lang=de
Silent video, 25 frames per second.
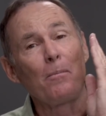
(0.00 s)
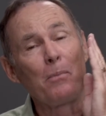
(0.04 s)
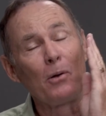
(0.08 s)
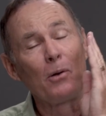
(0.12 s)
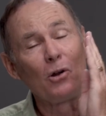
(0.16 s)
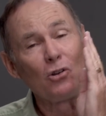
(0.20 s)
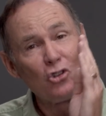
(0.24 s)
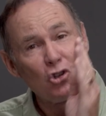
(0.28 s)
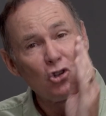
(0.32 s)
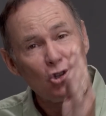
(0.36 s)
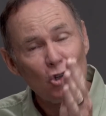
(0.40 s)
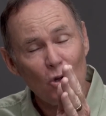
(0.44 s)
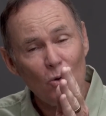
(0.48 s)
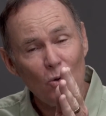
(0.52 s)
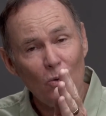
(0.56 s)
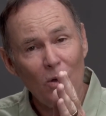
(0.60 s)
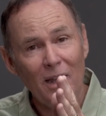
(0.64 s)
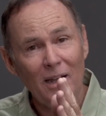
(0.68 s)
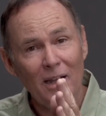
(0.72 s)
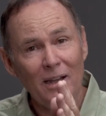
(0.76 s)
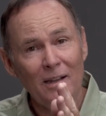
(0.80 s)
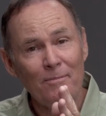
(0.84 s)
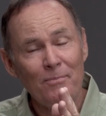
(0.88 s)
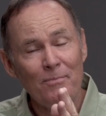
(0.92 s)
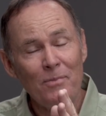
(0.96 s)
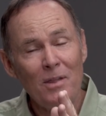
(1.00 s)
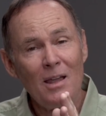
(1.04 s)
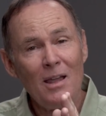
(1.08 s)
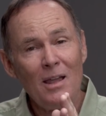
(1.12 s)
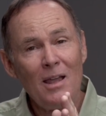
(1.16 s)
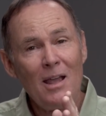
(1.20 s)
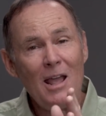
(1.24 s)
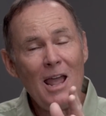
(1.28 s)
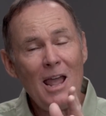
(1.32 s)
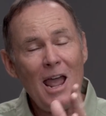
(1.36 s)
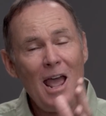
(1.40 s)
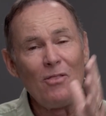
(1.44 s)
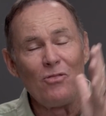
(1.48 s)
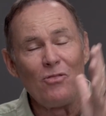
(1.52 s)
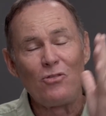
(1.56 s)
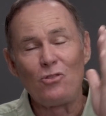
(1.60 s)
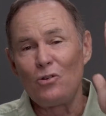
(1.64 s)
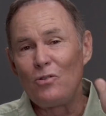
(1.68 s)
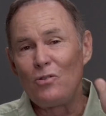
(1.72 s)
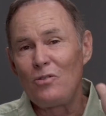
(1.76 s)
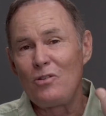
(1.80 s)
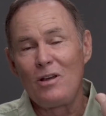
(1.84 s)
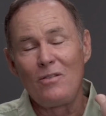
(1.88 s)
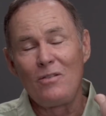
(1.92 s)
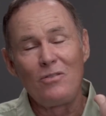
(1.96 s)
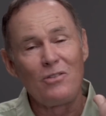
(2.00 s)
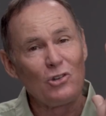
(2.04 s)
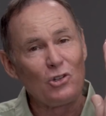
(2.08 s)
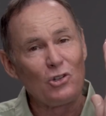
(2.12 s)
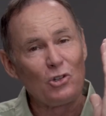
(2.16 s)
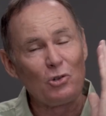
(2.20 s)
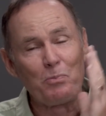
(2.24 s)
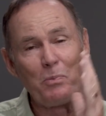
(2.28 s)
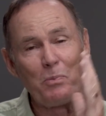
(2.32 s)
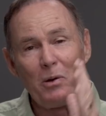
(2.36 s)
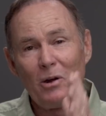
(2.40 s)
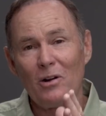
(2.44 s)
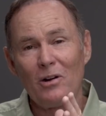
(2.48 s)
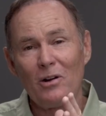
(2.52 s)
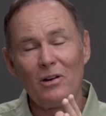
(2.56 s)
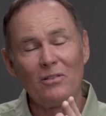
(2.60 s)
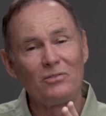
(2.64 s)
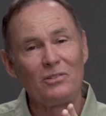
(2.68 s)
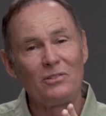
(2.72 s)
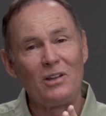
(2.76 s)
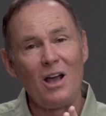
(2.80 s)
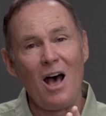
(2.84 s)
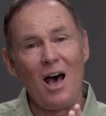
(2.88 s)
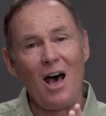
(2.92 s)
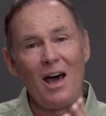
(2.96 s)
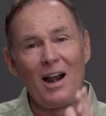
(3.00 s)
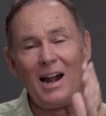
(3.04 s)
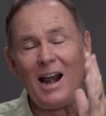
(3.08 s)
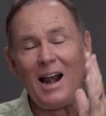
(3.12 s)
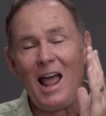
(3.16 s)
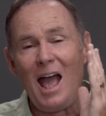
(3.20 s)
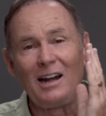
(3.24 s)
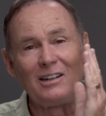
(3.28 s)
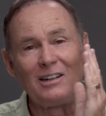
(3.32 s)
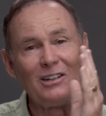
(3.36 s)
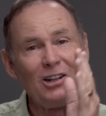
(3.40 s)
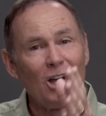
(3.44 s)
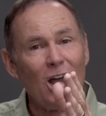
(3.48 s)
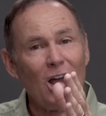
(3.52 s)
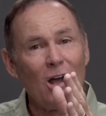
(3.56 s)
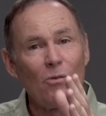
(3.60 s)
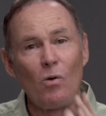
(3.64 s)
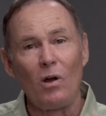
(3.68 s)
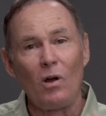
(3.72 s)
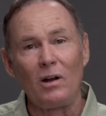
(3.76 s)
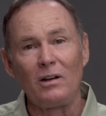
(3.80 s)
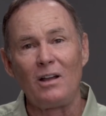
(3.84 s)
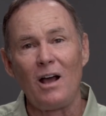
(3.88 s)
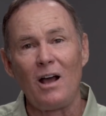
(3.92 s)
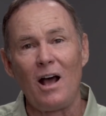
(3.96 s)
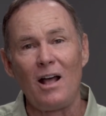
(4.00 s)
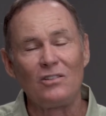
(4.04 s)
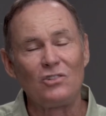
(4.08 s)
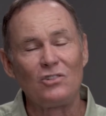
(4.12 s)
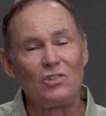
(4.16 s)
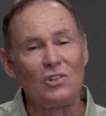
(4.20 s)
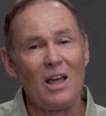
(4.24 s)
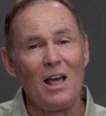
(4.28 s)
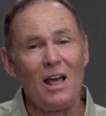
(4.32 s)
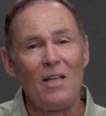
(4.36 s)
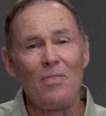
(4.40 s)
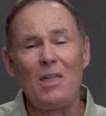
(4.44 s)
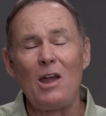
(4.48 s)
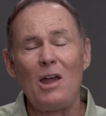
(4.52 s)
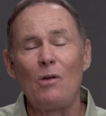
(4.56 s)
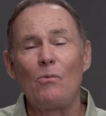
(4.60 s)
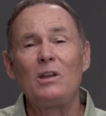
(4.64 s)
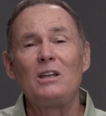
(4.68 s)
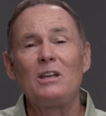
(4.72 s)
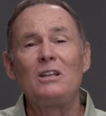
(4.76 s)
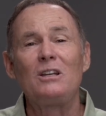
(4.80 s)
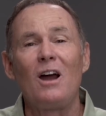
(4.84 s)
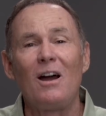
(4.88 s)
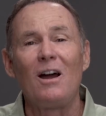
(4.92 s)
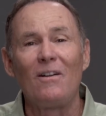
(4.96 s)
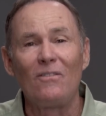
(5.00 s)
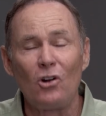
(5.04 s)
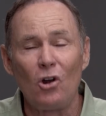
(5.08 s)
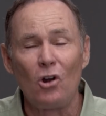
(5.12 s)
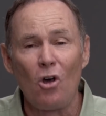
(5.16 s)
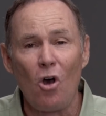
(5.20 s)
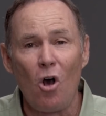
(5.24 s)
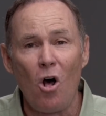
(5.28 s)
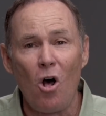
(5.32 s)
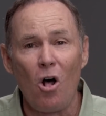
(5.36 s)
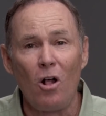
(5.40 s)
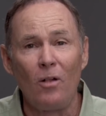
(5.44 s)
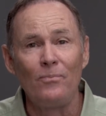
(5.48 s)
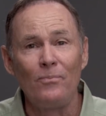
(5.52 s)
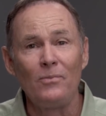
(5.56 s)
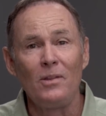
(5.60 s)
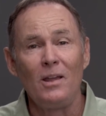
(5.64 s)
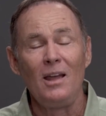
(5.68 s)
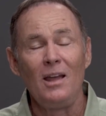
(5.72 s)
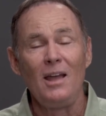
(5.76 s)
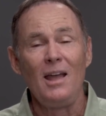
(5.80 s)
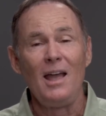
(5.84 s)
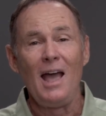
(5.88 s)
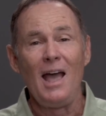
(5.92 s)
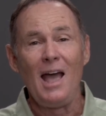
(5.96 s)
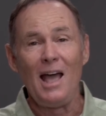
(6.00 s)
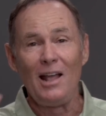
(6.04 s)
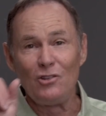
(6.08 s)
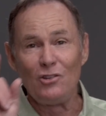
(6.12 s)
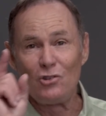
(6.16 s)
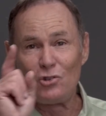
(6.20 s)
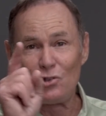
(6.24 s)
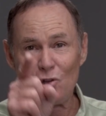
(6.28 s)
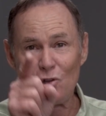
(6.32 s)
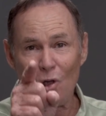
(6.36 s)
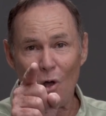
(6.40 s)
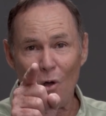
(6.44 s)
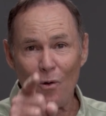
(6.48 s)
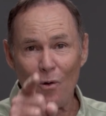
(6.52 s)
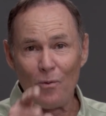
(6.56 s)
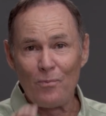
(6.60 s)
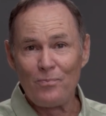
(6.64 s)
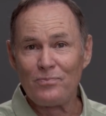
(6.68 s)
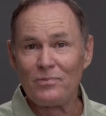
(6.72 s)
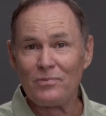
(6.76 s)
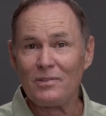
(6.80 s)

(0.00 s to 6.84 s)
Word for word: durch den Geist Gottes und das Handeln nach Gottes Anweisungen holten sie sich alles zurück. Und das können sie auch tun.